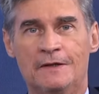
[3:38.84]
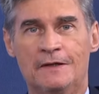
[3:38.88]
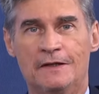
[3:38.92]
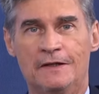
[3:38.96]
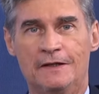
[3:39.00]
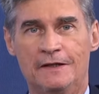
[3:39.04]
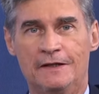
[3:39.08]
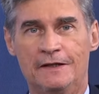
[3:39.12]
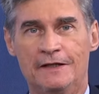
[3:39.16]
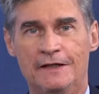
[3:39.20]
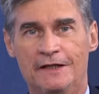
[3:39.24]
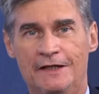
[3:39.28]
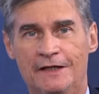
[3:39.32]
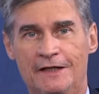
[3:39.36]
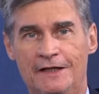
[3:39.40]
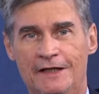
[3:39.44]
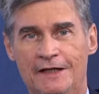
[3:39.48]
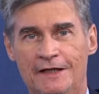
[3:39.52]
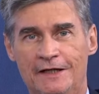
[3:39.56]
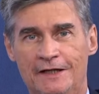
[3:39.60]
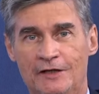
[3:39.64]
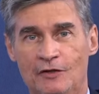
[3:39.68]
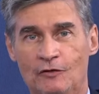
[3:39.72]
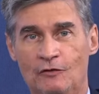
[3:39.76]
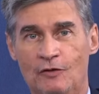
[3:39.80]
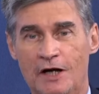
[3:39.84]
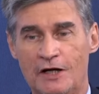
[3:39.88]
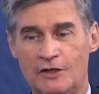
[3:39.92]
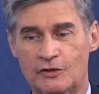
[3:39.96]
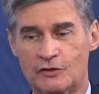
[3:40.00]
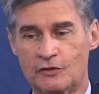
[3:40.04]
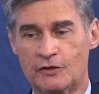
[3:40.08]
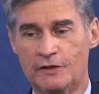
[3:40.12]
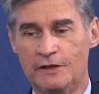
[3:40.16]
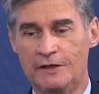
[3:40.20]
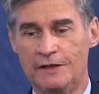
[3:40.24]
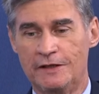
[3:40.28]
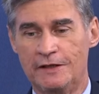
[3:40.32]
É, eu acho
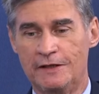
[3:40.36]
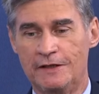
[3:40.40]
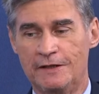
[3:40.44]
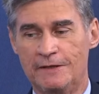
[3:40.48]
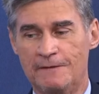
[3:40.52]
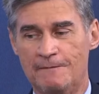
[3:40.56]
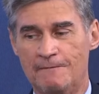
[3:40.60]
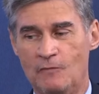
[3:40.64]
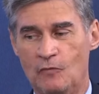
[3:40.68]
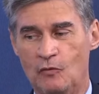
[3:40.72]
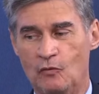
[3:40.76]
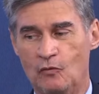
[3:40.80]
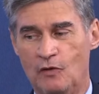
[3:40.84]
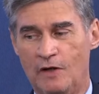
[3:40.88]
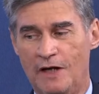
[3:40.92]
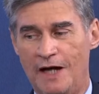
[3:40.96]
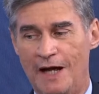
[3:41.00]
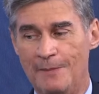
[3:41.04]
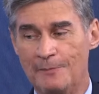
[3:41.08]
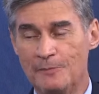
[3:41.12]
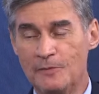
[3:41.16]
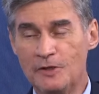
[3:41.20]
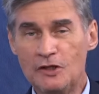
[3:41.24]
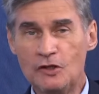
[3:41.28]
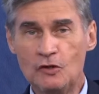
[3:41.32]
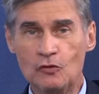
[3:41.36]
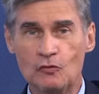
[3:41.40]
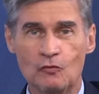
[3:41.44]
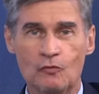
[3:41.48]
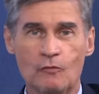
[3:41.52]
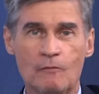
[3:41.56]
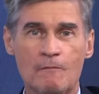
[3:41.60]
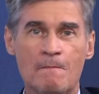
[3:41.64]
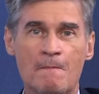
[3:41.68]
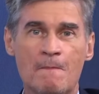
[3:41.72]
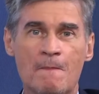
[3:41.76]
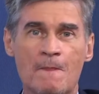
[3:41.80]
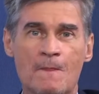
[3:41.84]
que o caminho
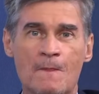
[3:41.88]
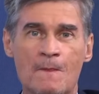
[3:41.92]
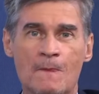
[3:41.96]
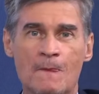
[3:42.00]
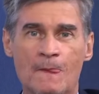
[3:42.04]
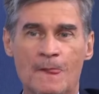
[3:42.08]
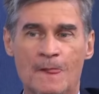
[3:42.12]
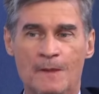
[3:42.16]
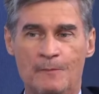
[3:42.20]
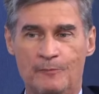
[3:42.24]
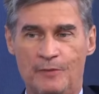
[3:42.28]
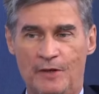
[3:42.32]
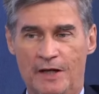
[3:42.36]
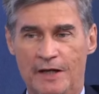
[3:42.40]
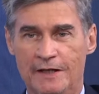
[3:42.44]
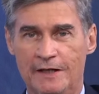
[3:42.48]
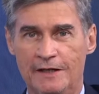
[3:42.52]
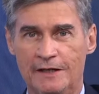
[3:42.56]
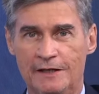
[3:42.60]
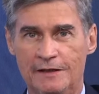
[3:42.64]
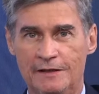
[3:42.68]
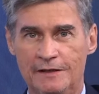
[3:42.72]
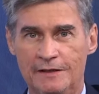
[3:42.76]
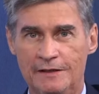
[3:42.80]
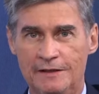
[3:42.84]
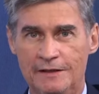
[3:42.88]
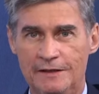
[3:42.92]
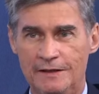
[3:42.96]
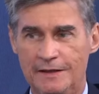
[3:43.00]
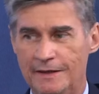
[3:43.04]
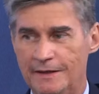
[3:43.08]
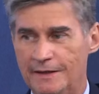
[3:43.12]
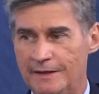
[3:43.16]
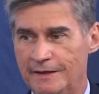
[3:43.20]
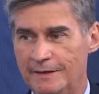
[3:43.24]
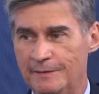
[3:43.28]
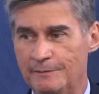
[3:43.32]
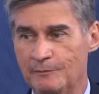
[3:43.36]
para ele
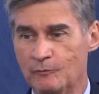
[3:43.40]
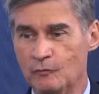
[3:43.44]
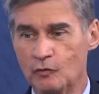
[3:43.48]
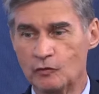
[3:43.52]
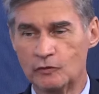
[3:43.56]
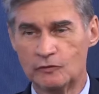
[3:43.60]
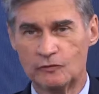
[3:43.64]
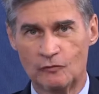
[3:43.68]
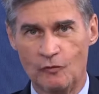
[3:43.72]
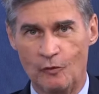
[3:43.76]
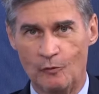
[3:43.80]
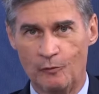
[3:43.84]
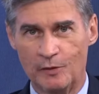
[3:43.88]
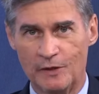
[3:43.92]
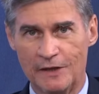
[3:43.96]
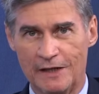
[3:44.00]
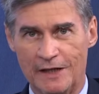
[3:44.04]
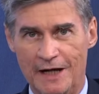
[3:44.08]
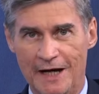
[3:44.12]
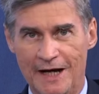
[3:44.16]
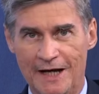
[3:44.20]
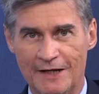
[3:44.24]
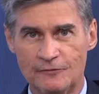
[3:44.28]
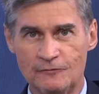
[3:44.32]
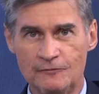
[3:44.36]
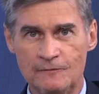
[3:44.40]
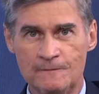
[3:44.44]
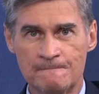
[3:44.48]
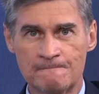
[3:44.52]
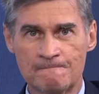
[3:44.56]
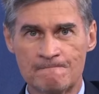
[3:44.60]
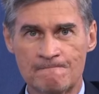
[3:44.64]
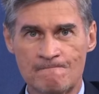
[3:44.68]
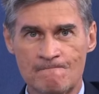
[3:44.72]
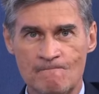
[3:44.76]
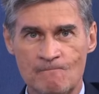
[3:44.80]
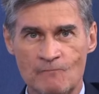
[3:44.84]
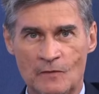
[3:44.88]
é, é muito complicado.
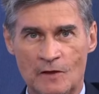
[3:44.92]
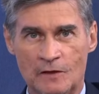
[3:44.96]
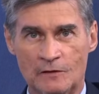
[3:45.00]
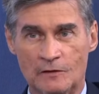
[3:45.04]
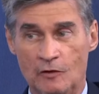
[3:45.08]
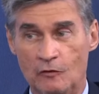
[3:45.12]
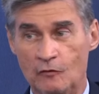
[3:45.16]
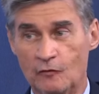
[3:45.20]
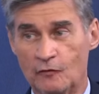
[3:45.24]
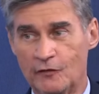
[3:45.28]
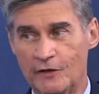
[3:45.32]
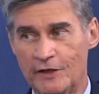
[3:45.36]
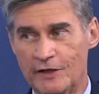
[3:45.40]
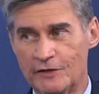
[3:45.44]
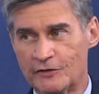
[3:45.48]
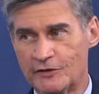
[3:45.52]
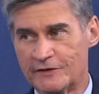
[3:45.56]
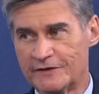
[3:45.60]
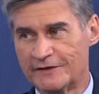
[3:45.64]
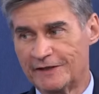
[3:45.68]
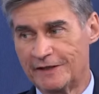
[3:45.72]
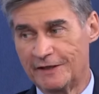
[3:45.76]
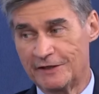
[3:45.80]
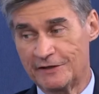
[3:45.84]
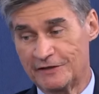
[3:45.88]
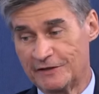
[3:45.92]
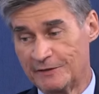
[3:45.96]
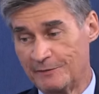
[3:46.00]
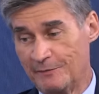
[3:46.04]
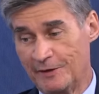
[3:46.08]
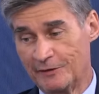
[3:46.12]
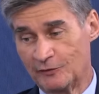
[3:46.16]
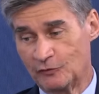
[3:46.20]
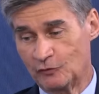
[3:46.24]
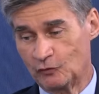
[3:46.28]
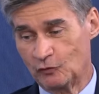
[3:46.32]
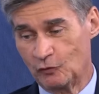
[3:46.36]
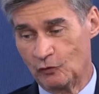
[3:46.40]
Não vejo esse
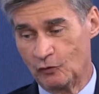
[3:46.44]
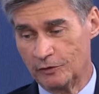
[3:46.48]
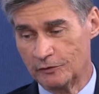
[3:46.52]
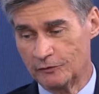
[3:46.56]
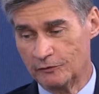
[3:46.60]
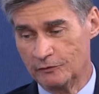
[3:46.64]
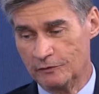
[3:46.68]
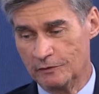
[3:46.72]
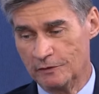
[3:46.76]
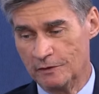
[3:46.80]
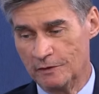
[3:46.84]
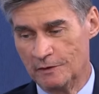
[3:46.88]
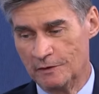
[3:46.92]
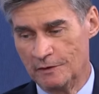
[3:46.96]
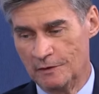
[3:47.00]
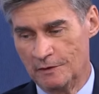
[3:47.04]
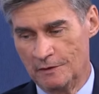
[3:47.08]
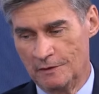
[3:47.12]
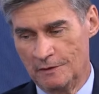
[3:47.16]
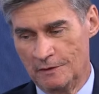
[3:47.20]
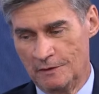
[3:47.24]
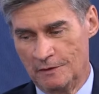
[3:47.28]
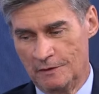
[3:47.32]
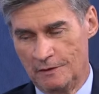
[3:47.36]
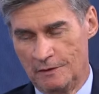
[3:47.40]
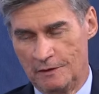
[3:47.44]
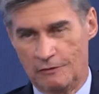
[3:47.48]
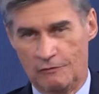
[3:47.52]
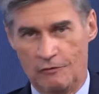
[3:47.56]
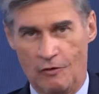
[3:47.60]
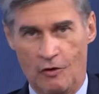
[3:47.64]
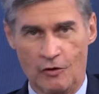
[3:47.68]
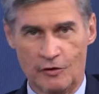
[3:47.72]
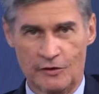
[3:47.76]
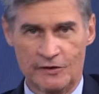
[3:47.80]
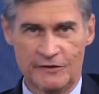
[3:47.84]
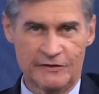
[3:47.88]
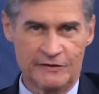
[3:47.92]
crescimento todo a
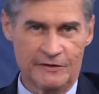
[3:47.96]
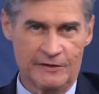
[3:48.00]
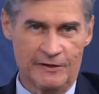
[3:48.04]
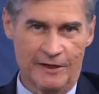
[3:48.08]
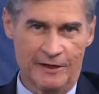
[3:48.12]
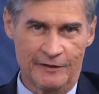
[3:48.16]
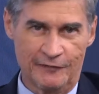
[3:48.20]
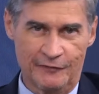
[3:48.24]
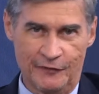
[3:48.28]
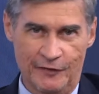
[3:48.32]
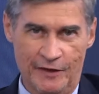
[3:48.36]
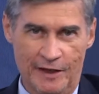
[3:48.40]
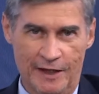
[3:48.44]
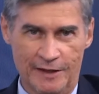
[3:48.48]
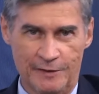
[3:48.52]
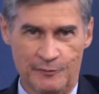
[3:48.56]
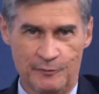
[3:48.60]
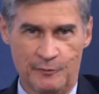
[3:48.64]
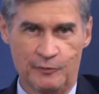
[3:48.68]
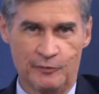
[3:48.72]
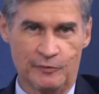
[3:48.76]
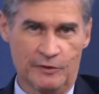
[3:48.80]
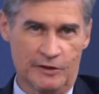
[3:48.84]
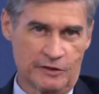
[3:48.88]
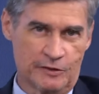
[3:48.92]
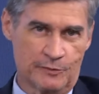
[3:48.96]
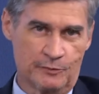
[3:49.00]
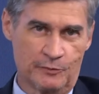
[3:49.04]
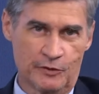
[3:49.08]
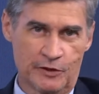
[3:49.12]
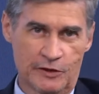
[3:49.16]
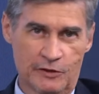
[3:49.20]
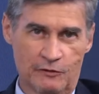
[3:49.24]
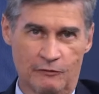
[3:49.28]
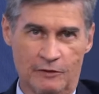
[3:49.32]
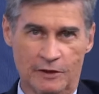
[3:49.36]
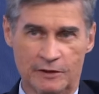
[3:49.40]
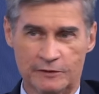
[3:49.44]
qual ele se refere, acho que por
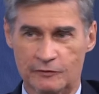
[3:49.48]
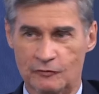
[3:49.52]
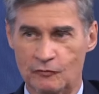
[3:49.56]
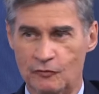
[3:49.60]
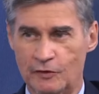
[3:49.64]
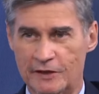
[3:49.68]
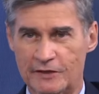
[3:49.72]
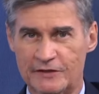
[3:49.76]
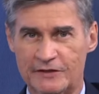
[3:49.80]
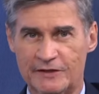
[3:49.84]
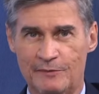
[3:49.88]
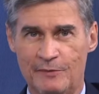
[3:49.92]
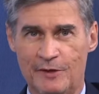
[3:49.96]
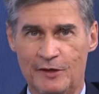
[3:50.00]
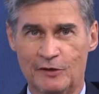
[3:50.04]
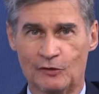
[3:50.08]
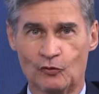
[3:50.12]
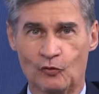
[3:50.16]
enquanto é um crescimento